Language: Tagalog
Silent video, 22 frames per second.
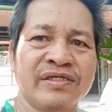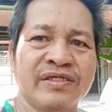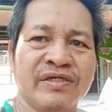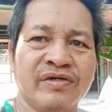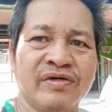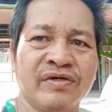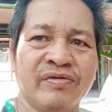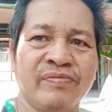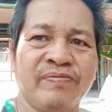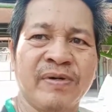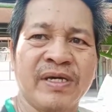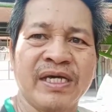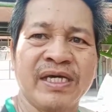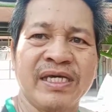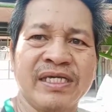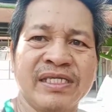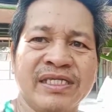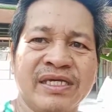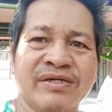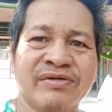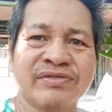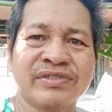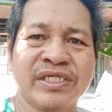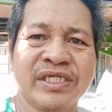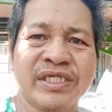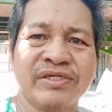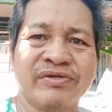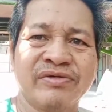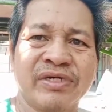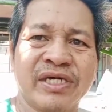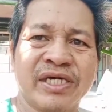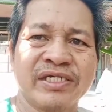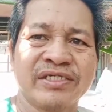So pakikita ko sa
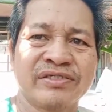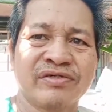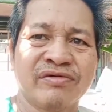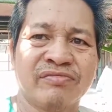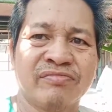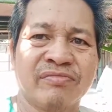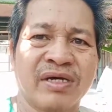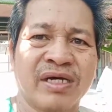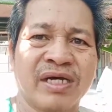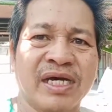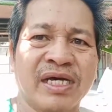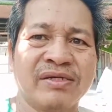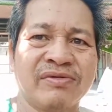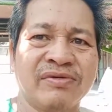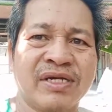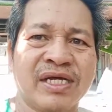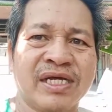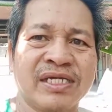inyo guys kung magkano